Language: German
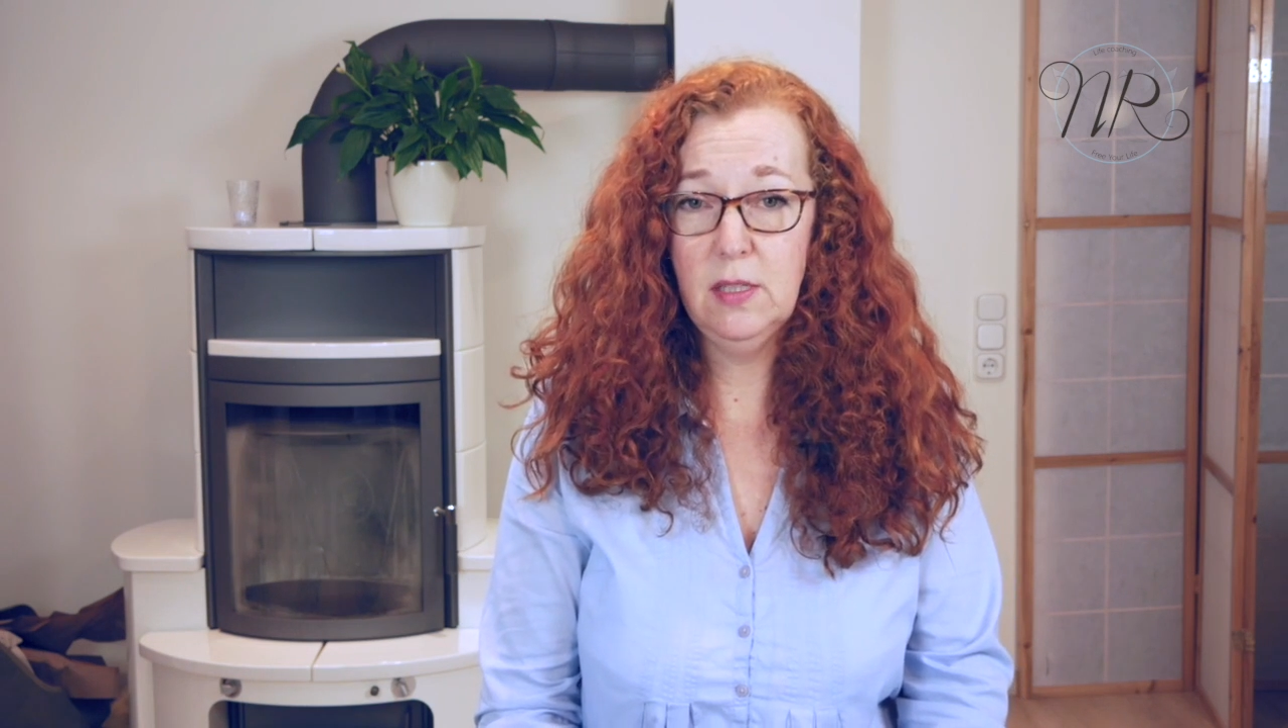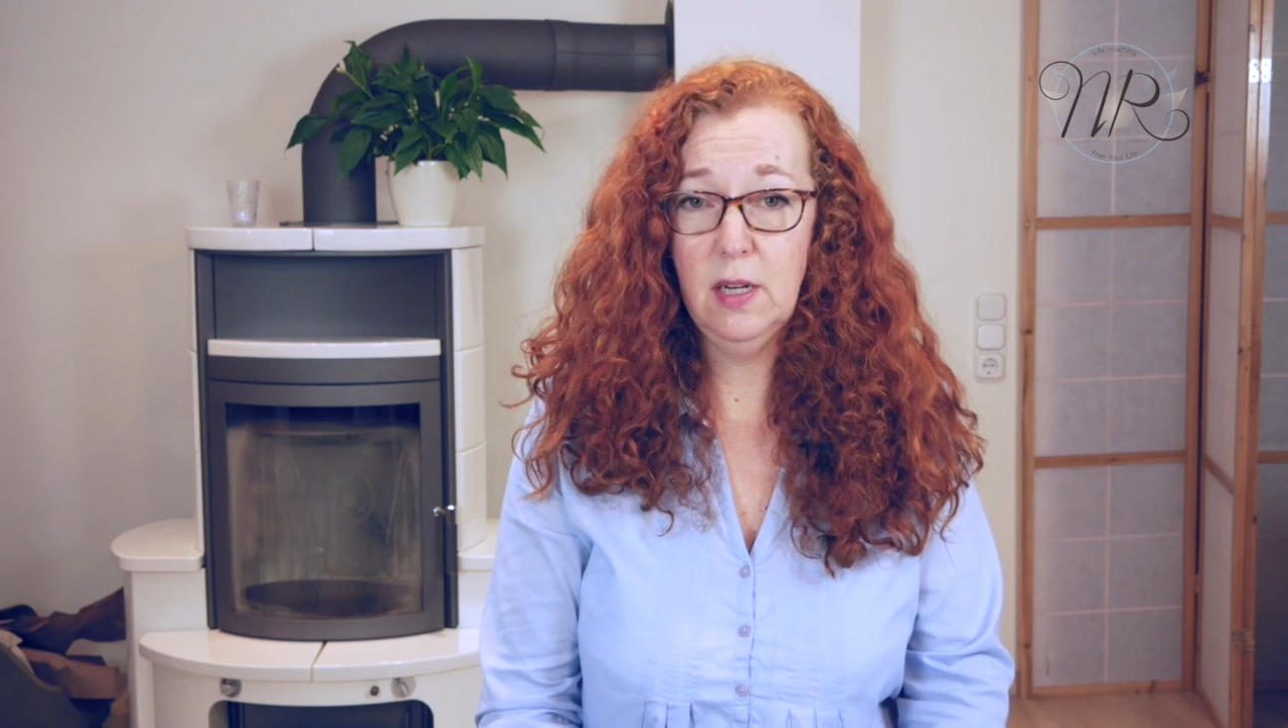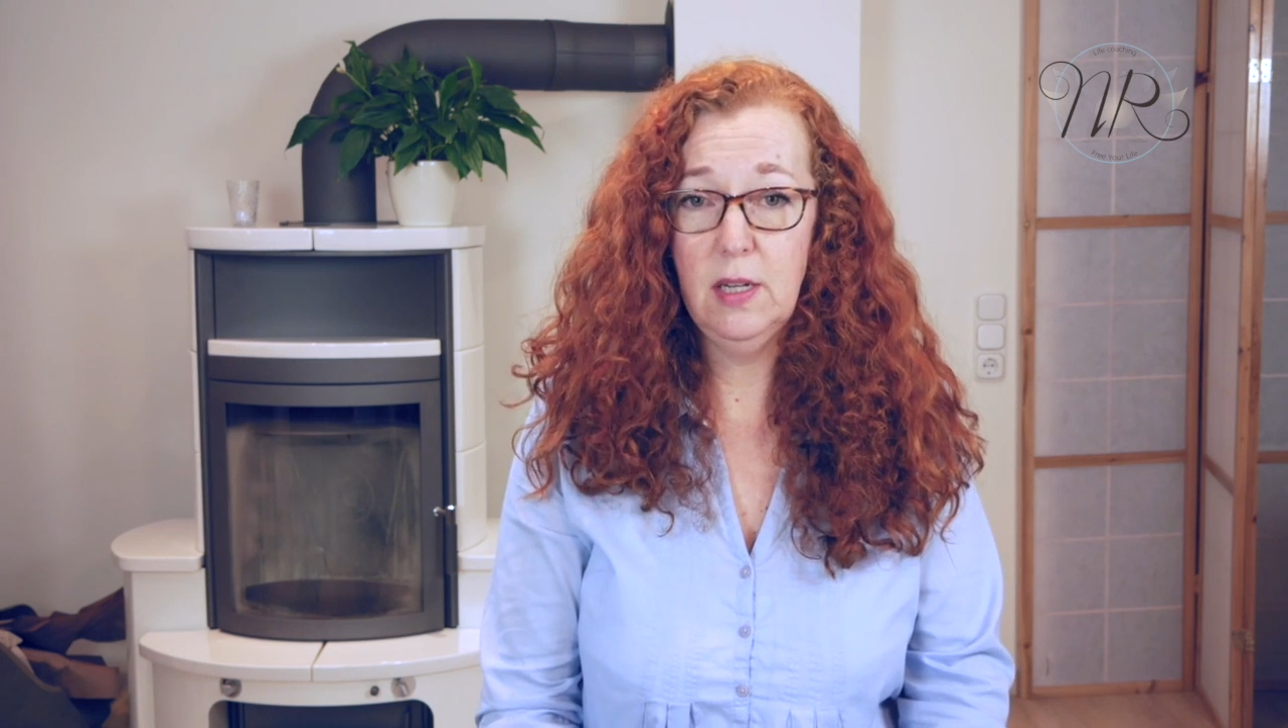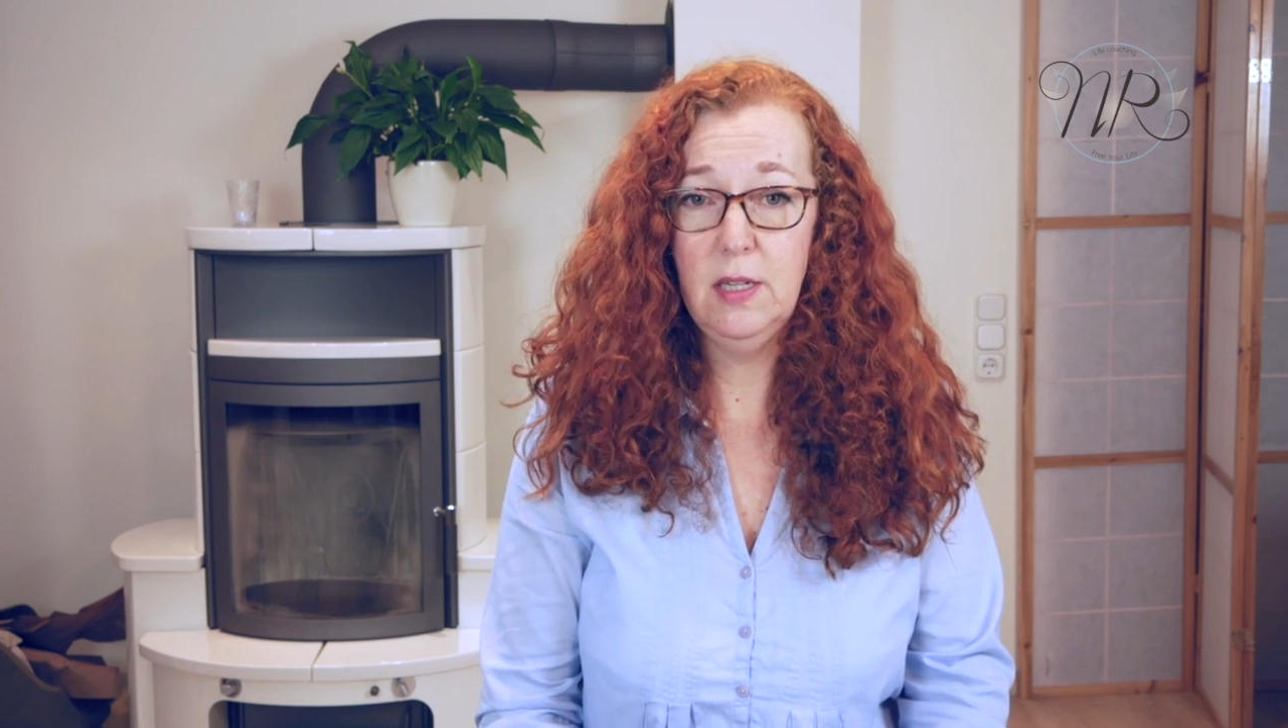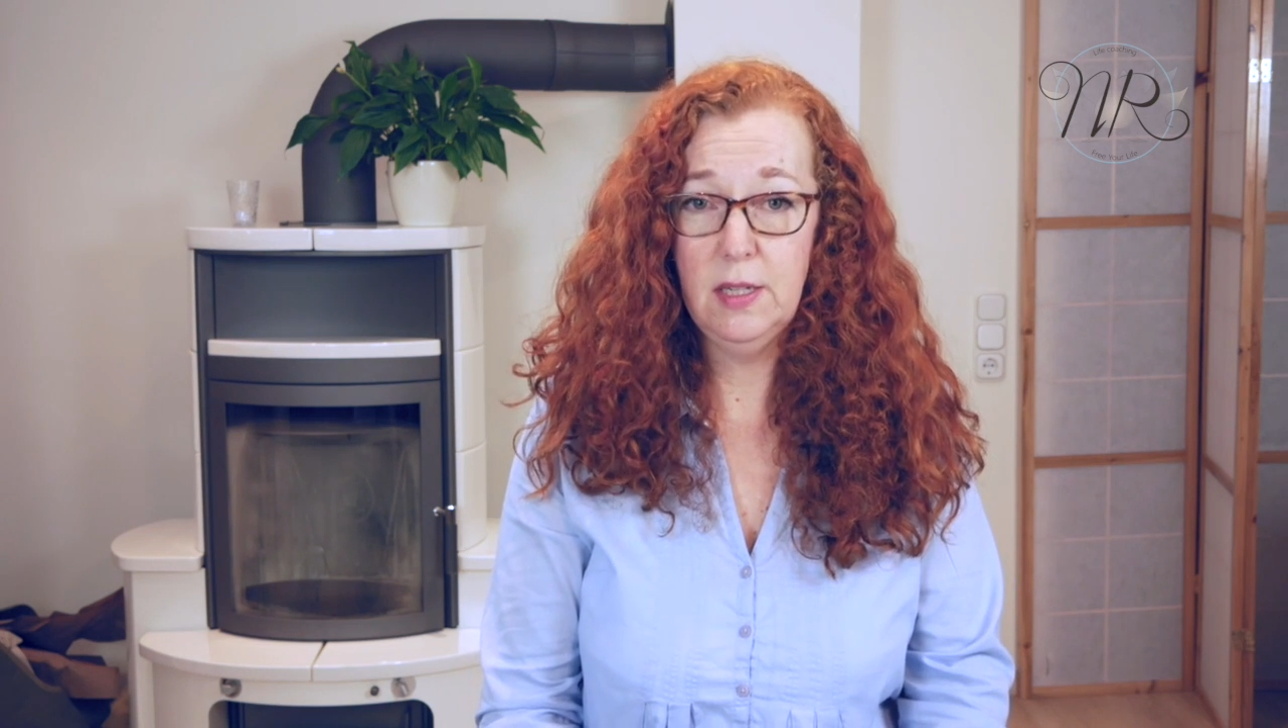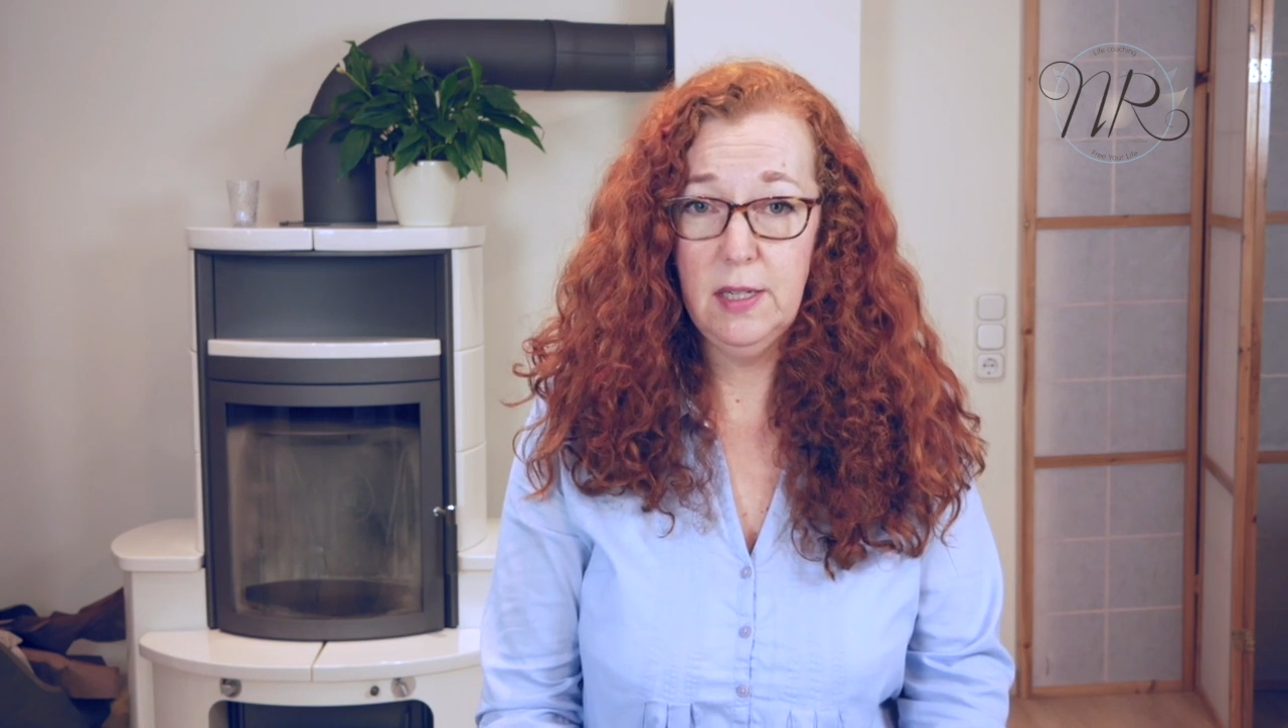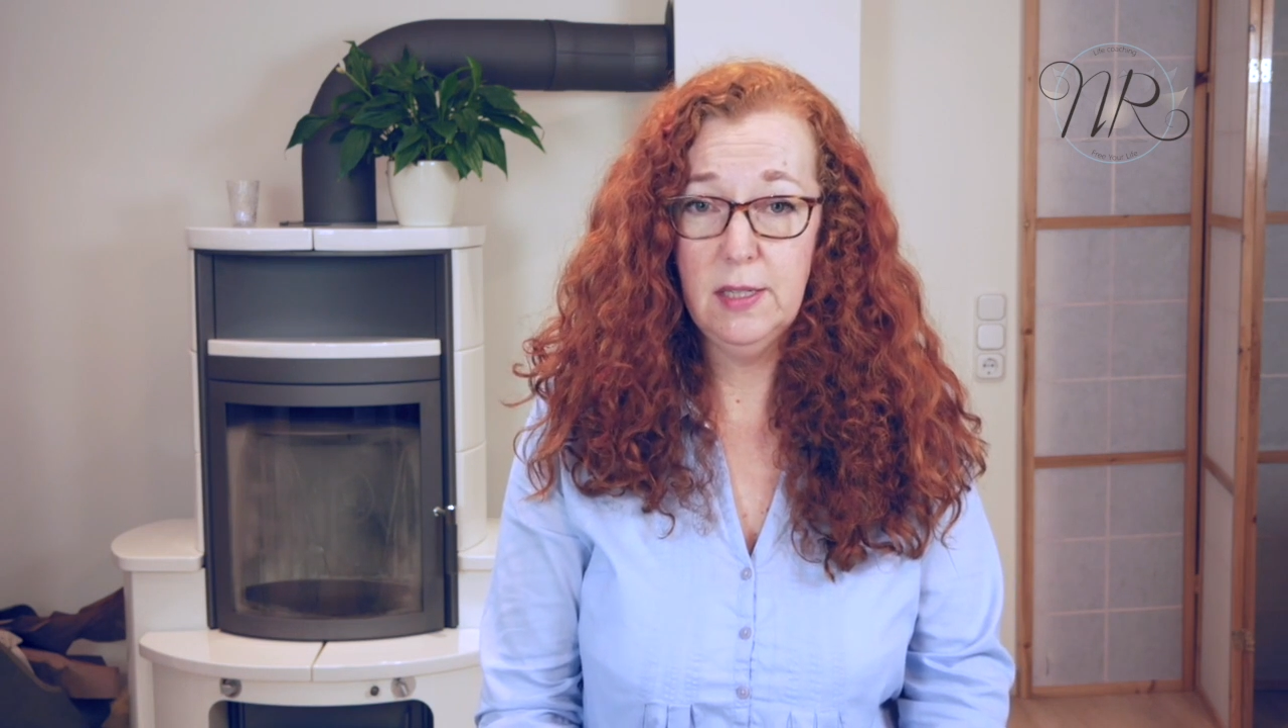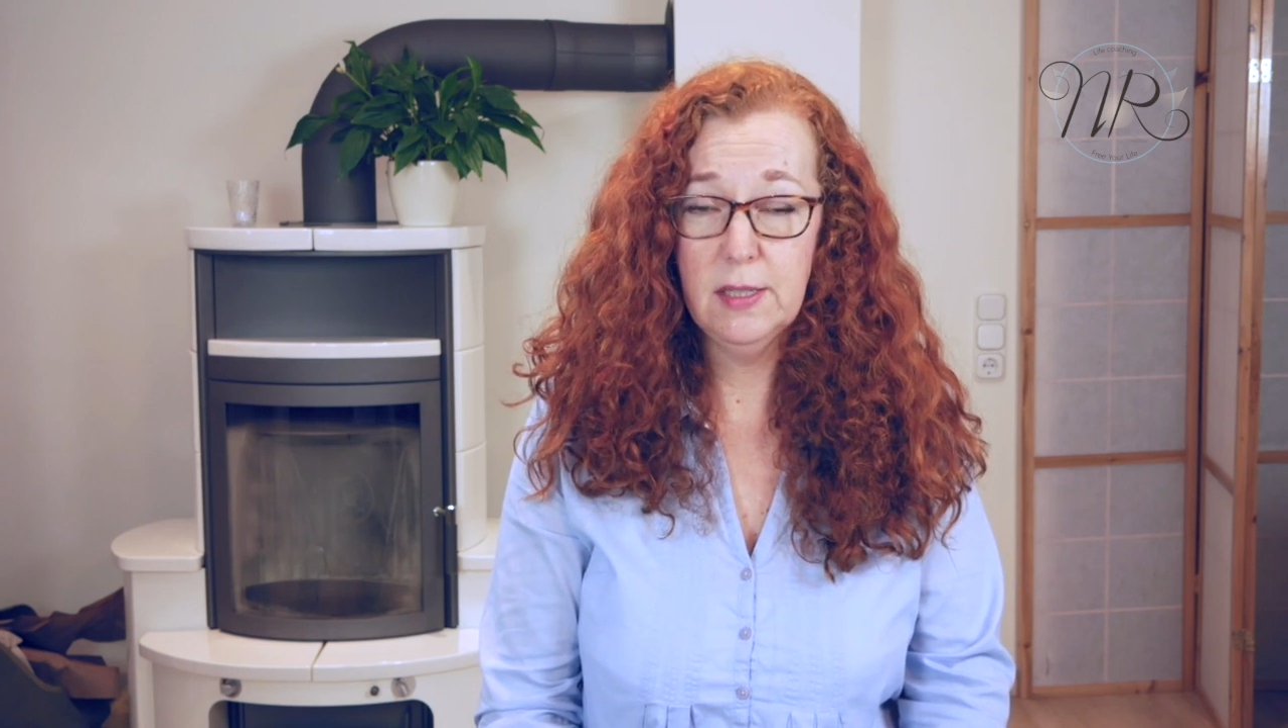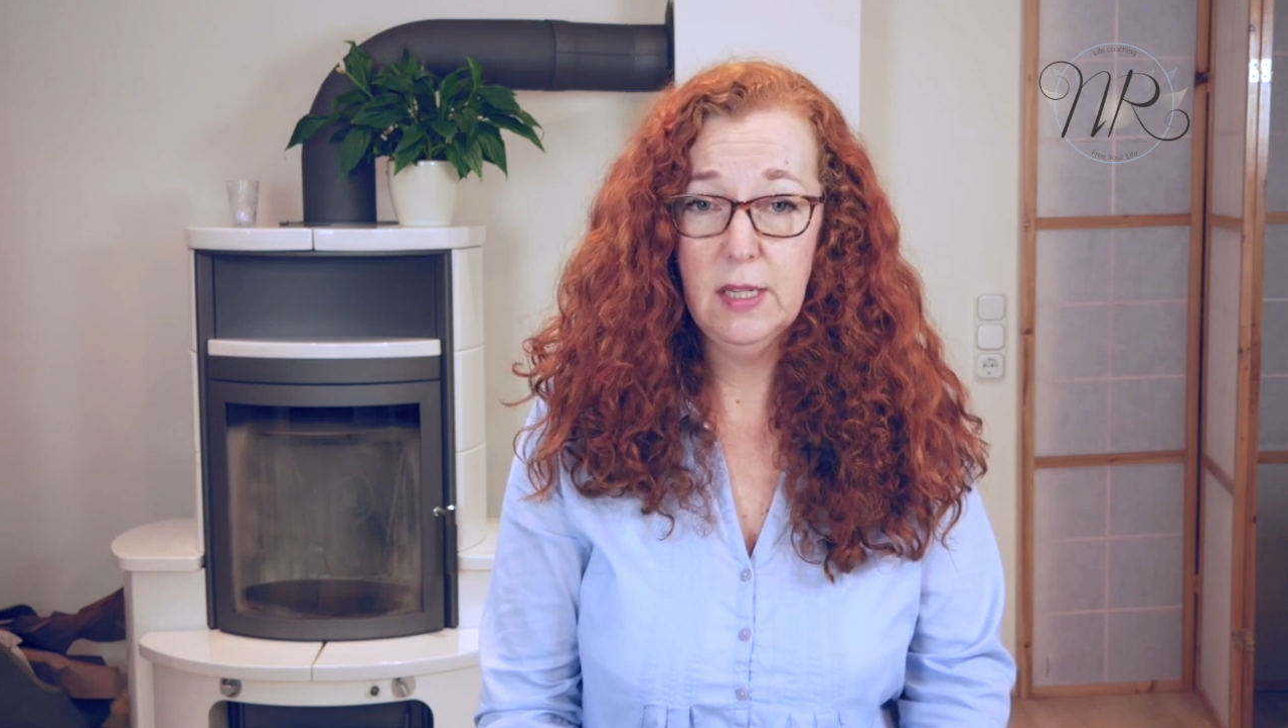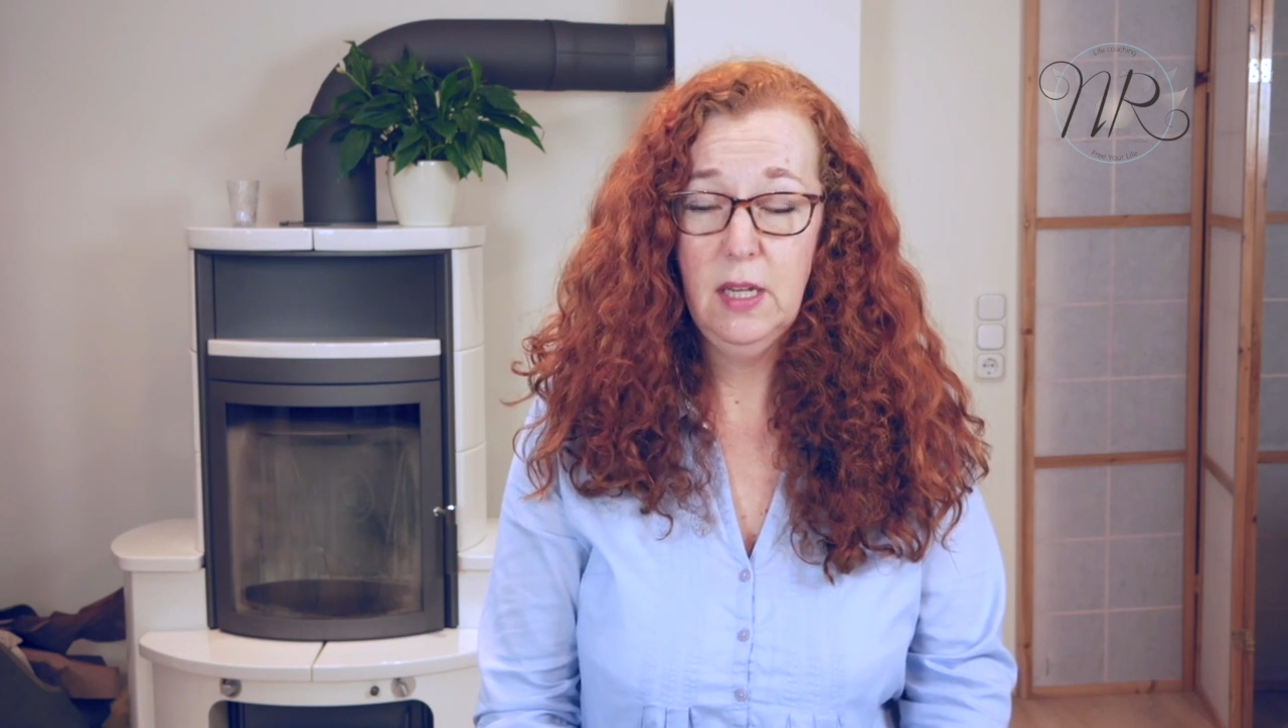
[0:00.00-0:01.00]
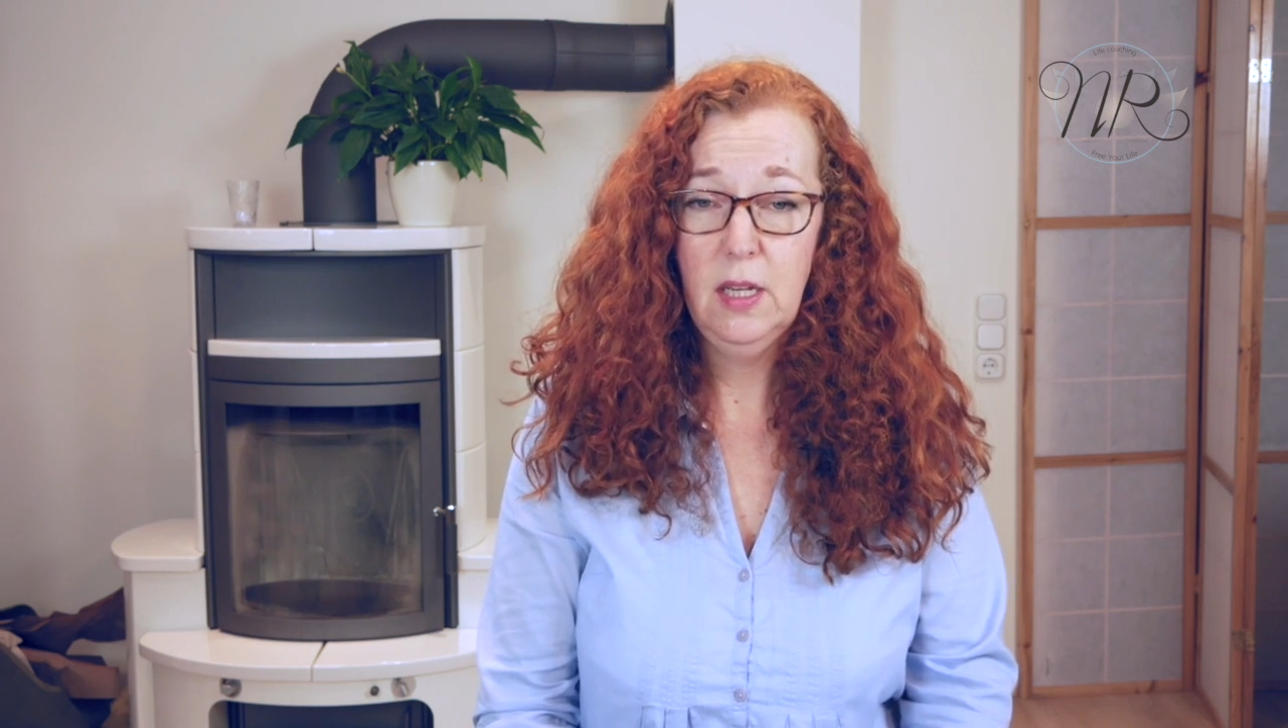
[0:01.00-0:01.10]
gar nicht geht.